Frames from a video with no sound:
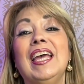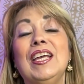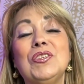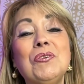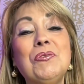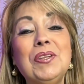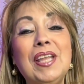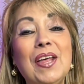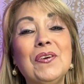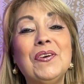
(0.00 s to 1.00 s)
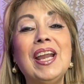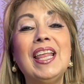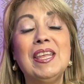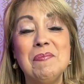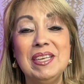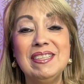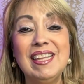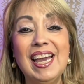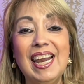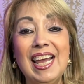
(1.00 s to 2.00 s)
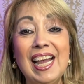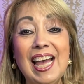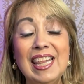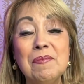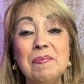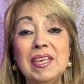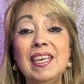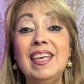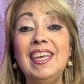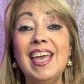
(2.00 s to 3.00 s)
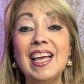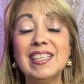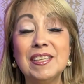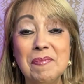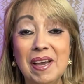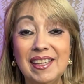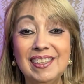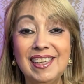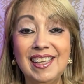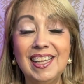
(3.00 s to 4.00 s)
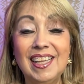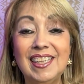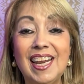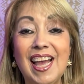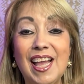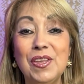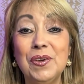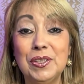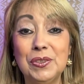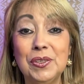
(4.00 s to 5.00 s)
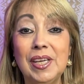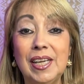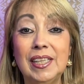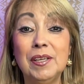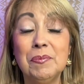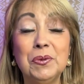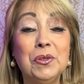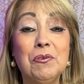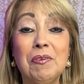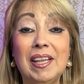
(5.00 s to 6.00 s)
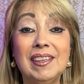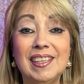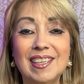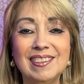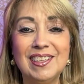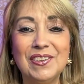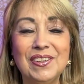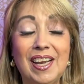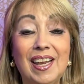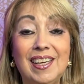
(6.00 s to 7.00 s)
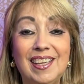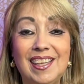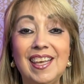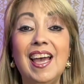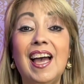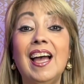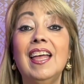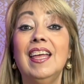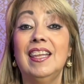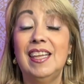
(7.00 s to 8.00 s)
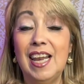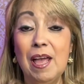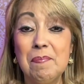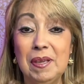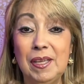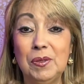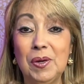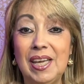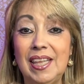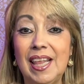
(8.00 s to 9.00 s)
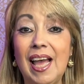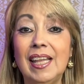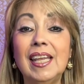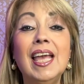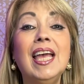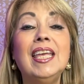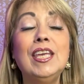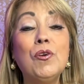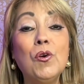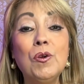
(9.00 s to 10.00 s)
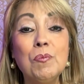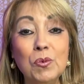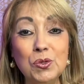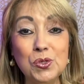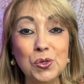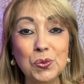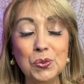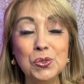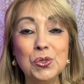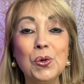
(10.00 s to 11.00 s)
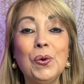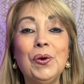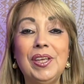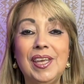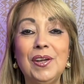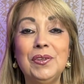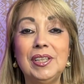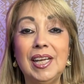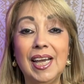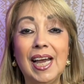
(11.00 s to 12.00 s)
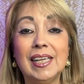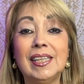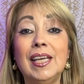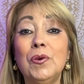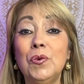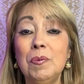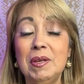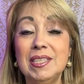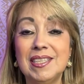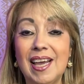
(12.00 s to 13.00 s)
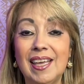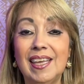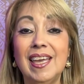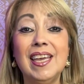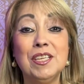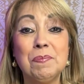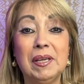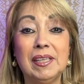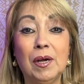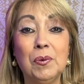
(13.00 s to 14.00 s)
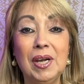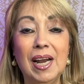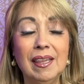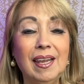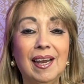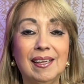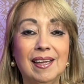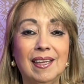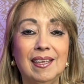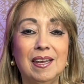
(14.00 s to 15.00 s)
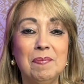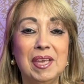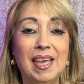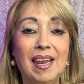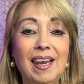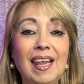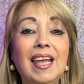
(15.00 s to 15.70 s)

Soy fundadora de Mystical Academy y hace más de 33 años estoy en este mundo fantástico de la energía, de la espiritualidad y con mucho gusto hoy quiero entregarte un mensaje espectacular del Arcángel Miguel